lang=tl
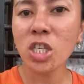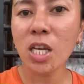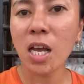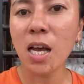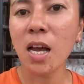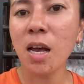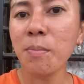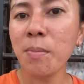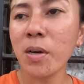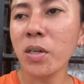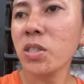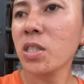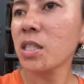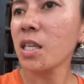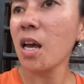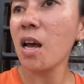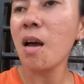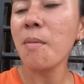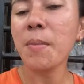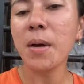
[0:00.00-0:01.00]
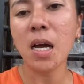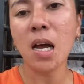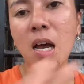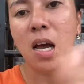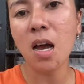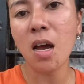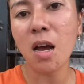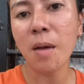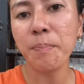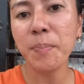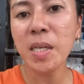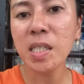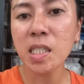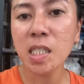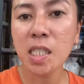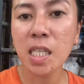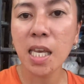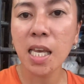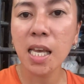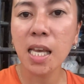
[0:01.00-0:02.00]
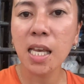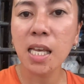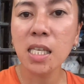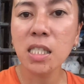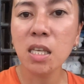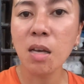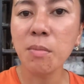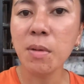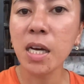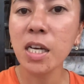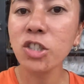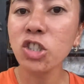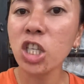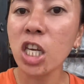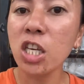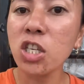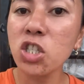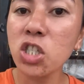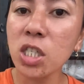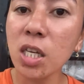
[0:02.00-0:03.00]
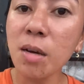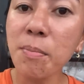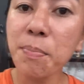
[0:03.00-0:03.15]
siya about sa mga business, ang mga change ng